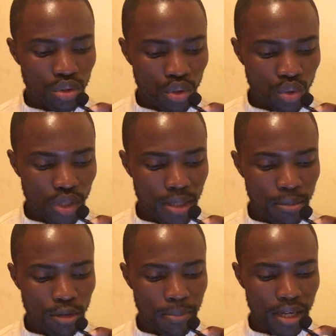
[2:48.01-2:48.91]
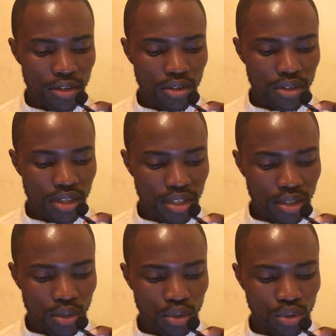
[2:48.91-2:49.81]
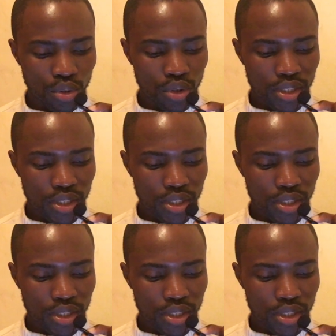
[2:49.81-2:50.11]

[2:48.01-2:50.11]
d'ensoleillement par an et entre